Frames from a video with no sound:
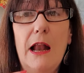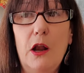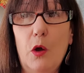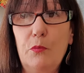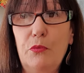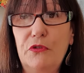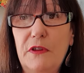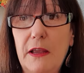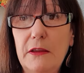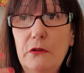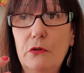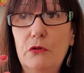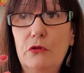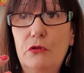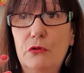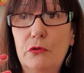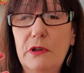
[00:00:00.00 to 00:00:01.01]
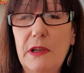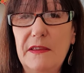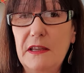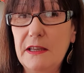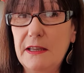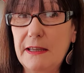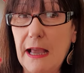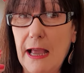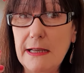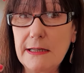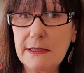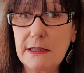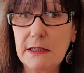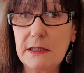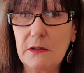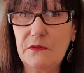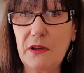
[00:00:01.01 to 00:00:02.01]
Alors peut-être qu'il y a des cases
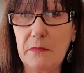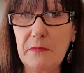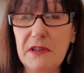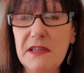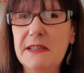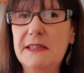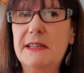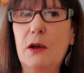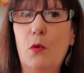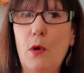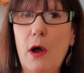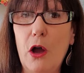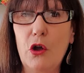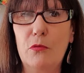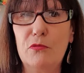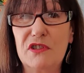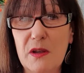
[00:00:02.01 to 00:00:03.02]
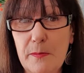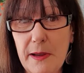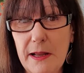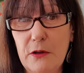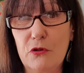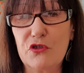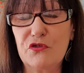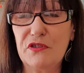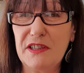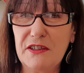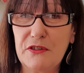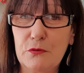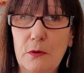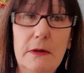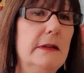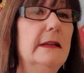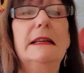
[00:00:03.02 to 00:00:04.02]
qui étaient fermées, des tiroirs, comme j'appelle quand je fais des
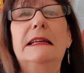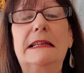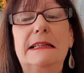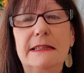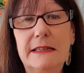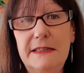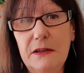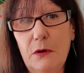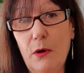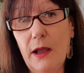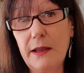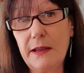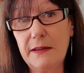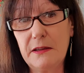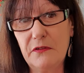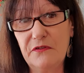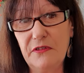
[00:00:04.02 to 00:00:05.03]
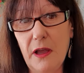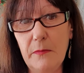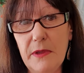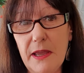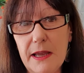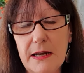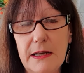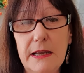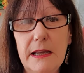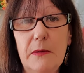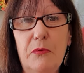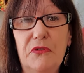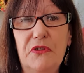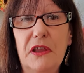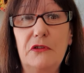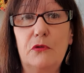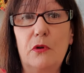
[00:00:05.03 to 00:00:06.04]
soins, des tiroirs qui étaient fermés à clé, et
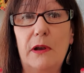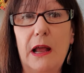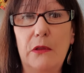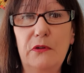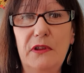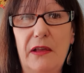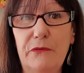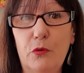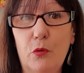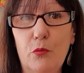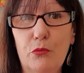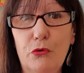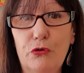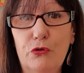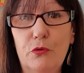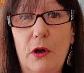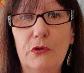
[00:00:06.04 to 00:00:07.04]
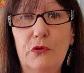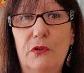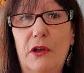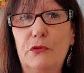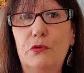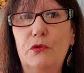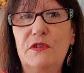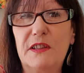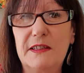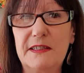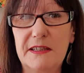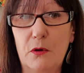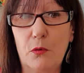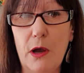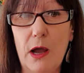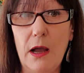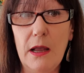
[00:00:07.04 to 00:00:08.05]
peut-être que là, nous avions besoin d'ouvrir tous ces
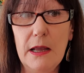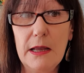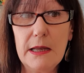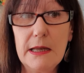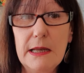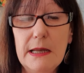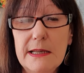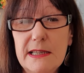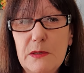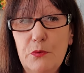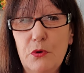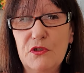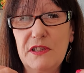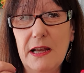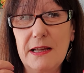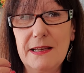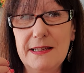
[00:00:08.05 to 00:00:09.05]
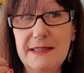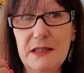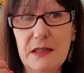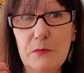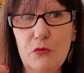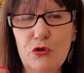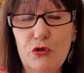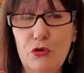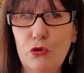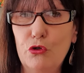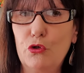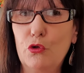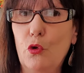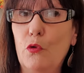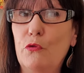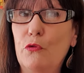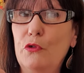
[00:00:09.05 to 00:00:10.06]
tiroirs c'est pour ça que les émotions
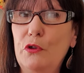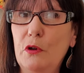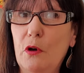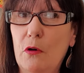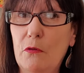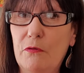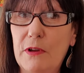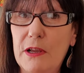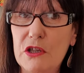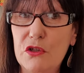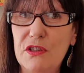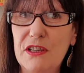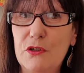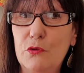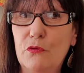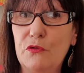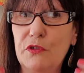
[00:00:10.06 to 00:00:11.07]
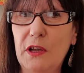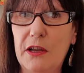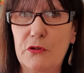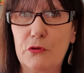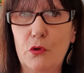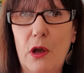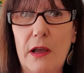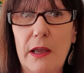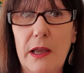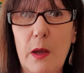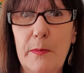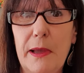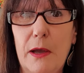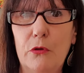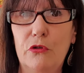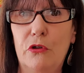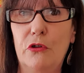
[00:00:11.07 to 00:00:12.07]
sont revenues en flèche, des souvenirs qui sont
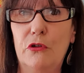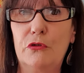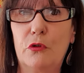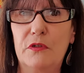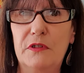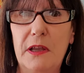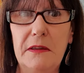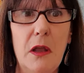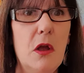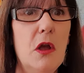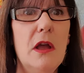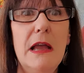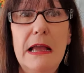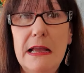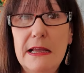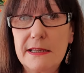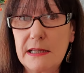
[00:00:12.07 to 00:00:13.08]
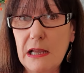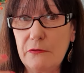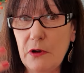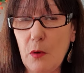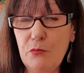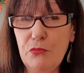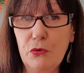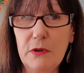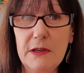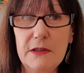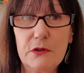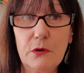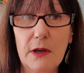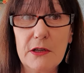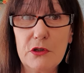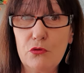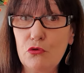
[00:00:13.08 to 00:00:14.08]
réapparus dans notre tête. Savoir pour X
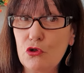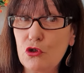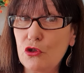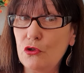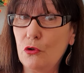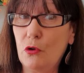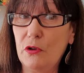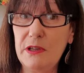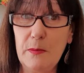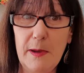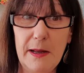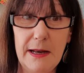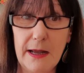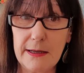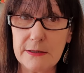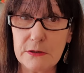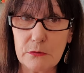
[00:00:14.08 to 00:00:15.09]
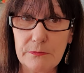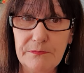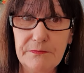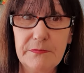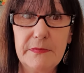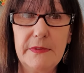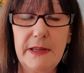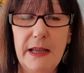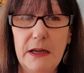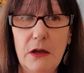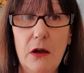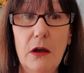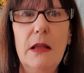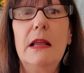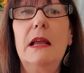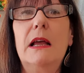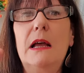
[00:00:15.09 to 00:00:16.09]
raison, je ne connais pas la raison.
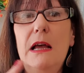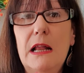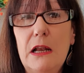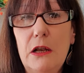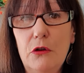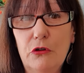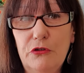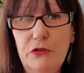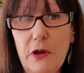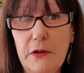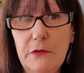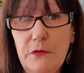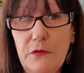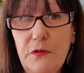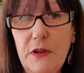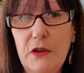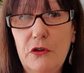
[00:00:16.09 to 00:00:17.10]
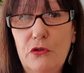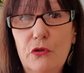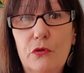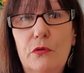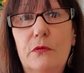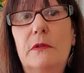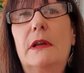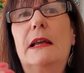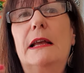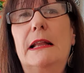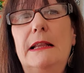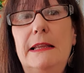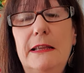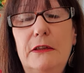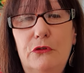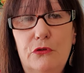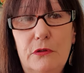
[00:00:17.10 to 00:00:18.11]
D'accord L'automne fait que
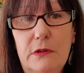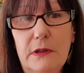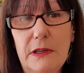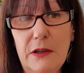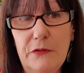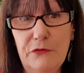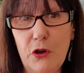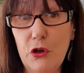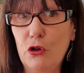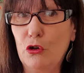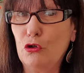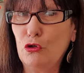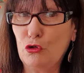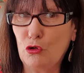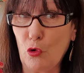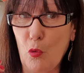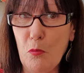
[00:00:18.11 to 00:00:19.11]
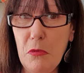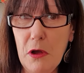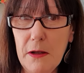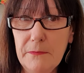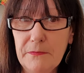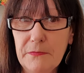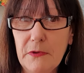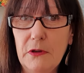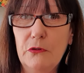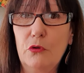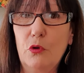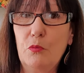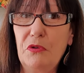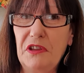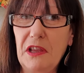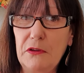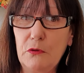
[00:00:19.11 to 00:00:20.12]
les, feuilles tombent.
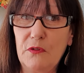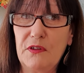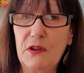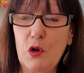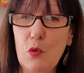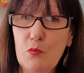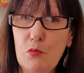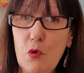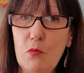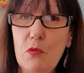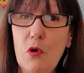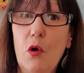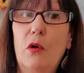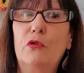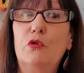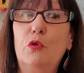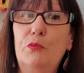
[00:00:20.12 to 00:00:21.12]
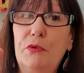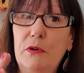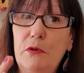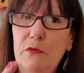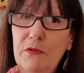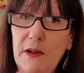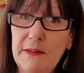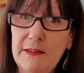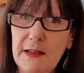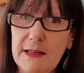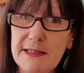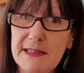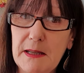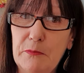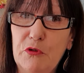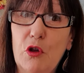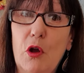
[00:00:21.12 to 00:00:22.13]
Donc peut-être que c'est le moment, depuis le 21
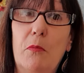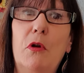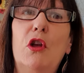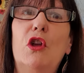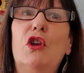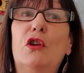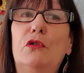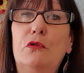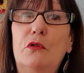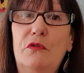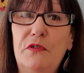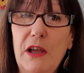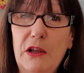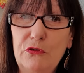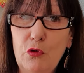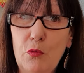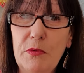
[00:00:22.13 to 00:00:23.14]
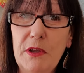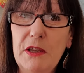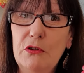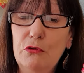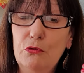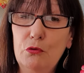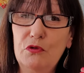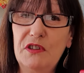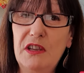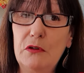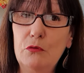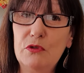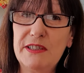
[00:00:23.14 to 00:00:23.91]
septembre, de faire tomber tout ce qui